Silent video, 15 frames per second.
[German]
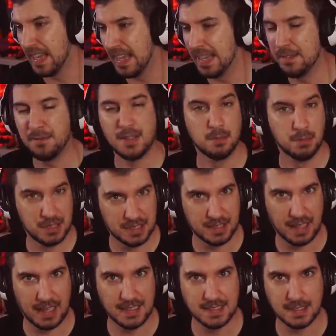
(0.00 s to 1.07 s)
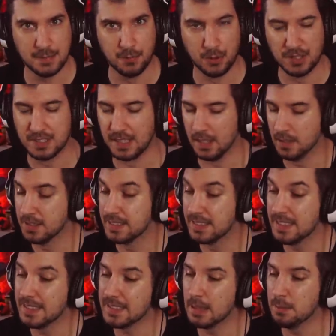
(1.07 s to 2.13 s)
Anfang Mitte 30, würde ich sagen,
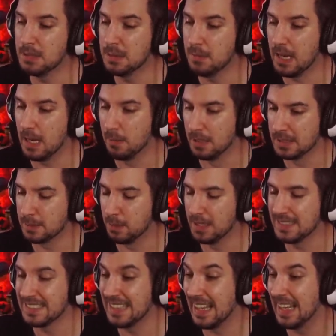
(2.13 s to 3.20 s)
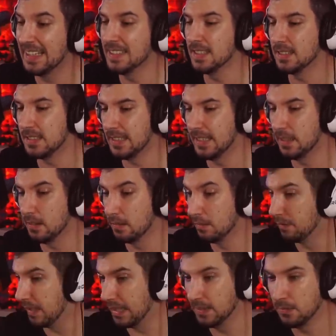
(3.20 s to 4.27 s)
sitzt an mir im Arbeitsplatz. Einer der
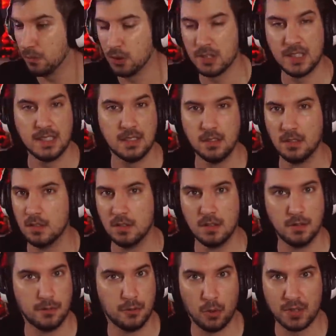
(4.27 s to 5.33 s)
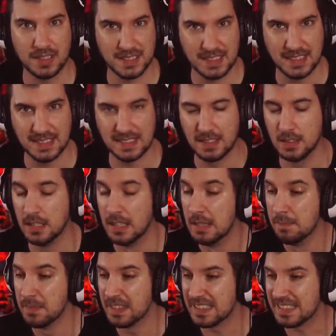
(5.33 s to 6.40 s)
verantwortlichen Vorgesetzten
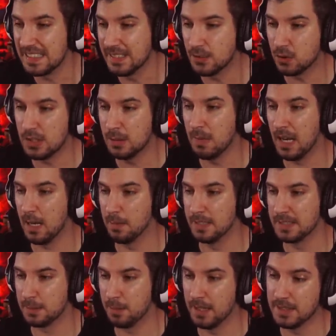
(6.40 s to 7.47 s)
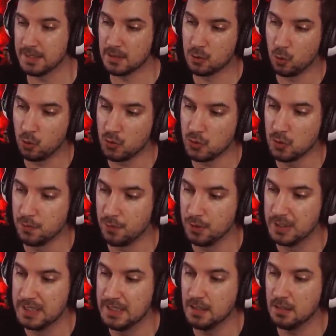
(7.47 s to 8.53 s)
geht zu ihrem Arbeitsplatz, guckt so
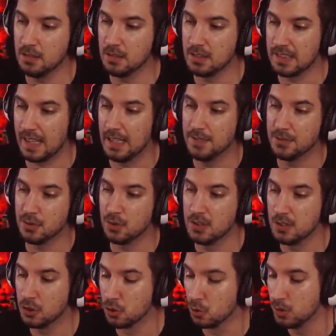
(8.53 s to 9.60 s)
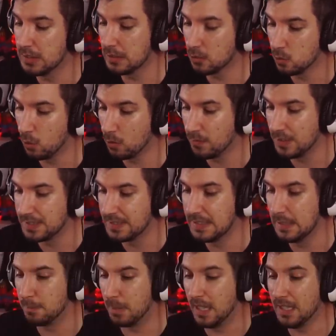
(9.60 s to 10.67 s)
von hinten, greift so in die Schultern, guckt, was sie
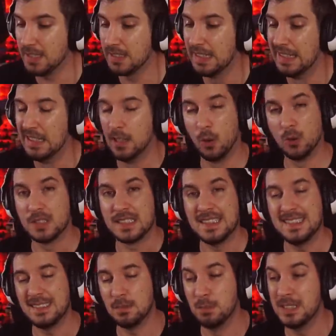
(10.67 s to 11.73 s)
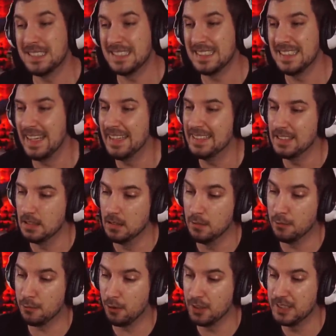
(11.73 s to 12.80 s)
da macht und geht mit den Händen
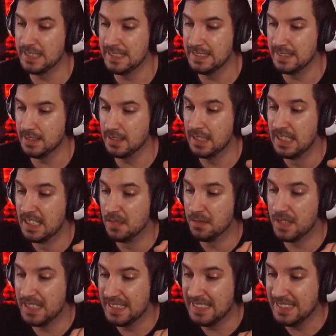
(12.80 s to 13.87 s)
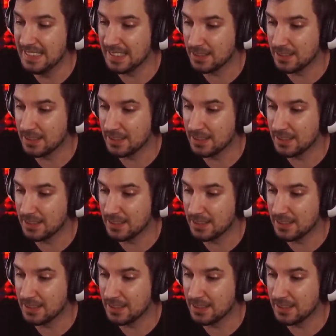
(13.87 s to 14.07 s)
von hinten in